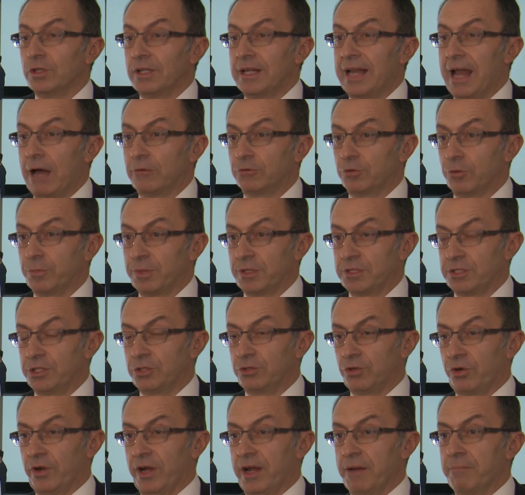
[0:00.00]
dell'auto per
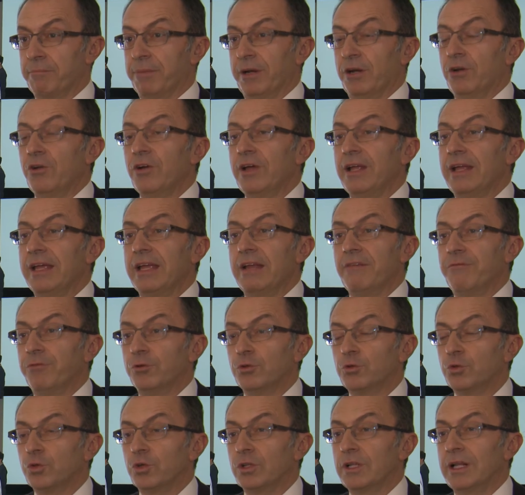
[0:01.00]
Citroën. Per noi il
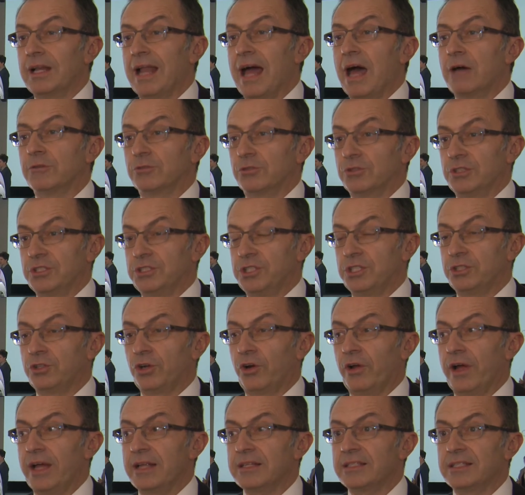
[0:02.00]
futuro dell'auto di
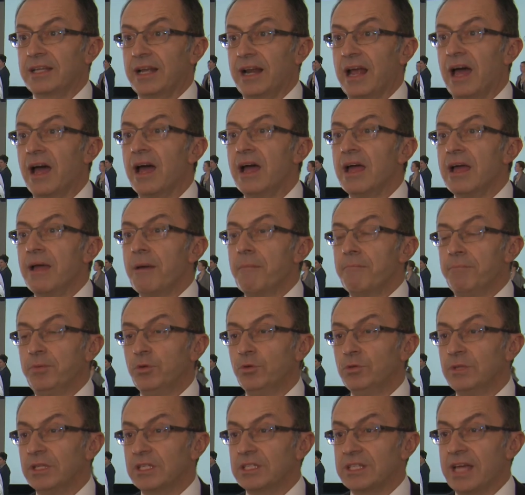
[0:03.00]
Citroën sarà più
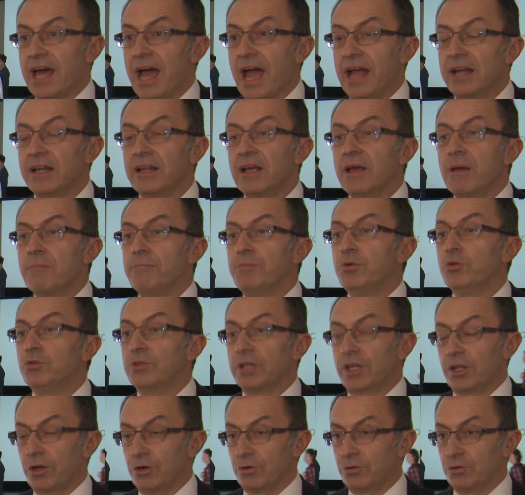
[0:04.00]
design, più
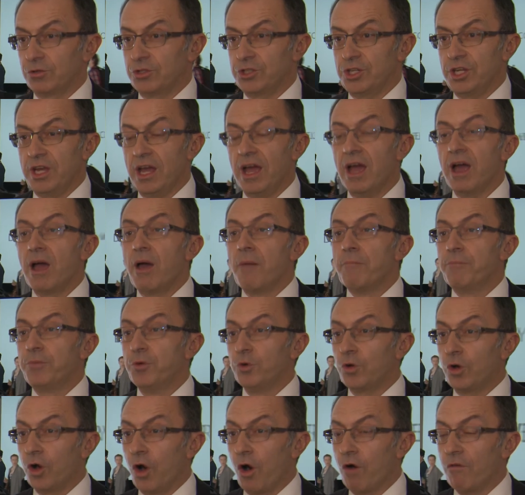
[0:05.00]
tecnologia, più
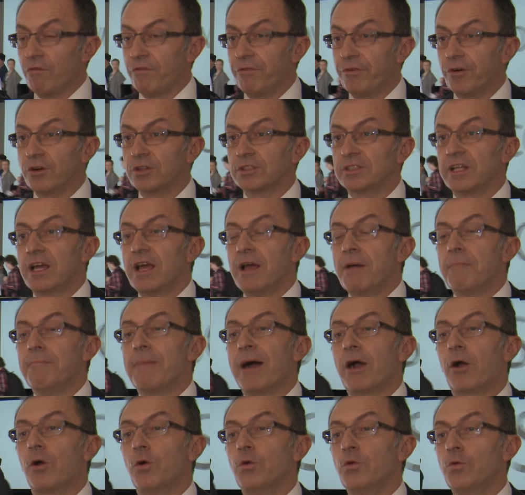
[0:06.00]
comfort,
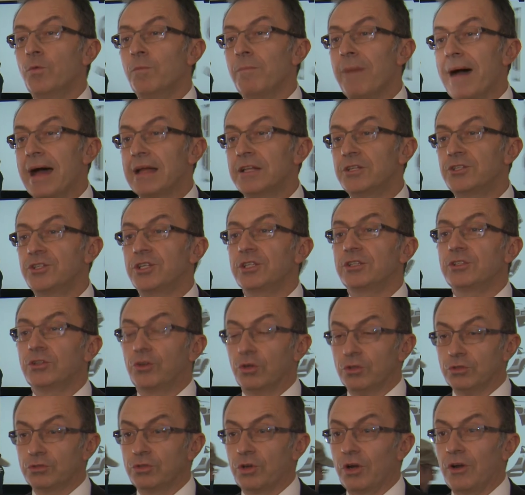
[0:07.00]
ma con un budget
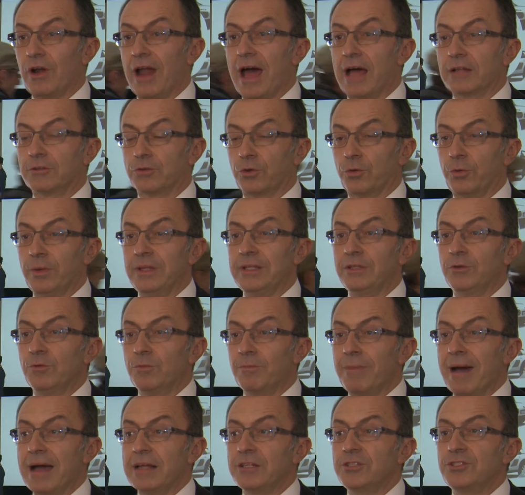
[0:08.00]
controllato, quindi un
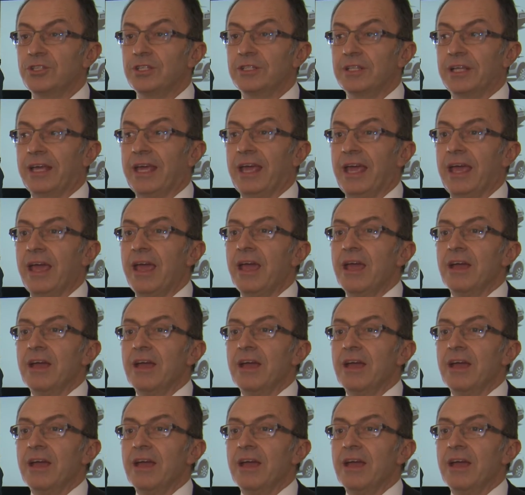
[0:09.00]
budget che